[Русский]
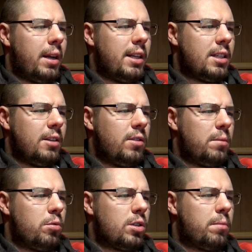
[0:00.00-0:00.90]
полезный
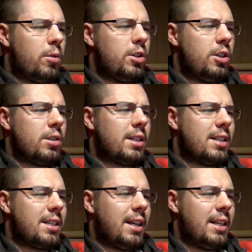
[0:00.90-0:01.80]
выпуск получился.
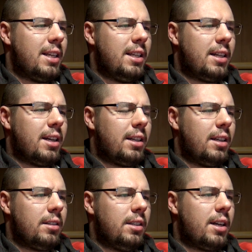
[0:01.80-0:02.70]
Кстати, никак,
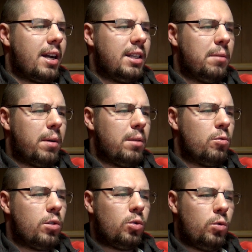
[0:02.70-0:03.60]
никак не
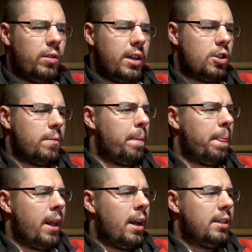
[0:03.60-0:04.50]
пойму одну вещь.
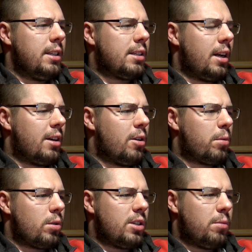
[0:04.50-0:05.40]
Несколько
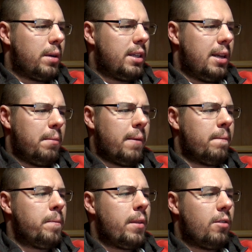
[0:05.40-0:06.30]
вопросов по теме.
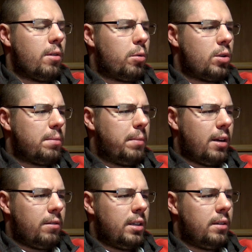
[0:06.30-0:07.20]
Вопрос
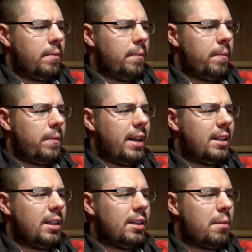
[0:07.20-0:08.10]
первый.
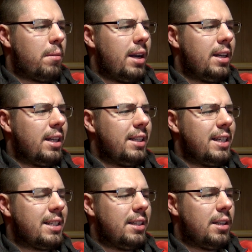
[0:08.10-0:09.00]
Это нормально,
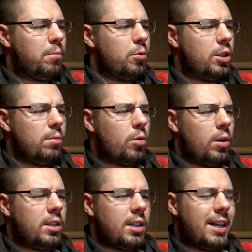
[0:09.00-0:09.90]
если, допустим,
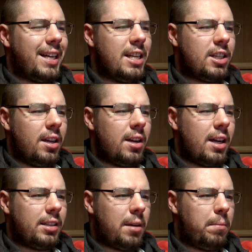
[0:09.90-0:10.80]
колется хронический
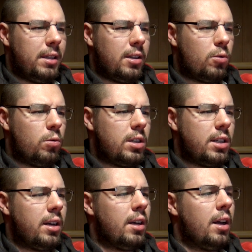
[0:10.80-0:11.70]
гаотропин на
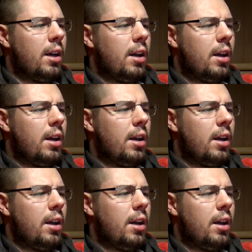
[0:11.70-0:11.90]
курсе –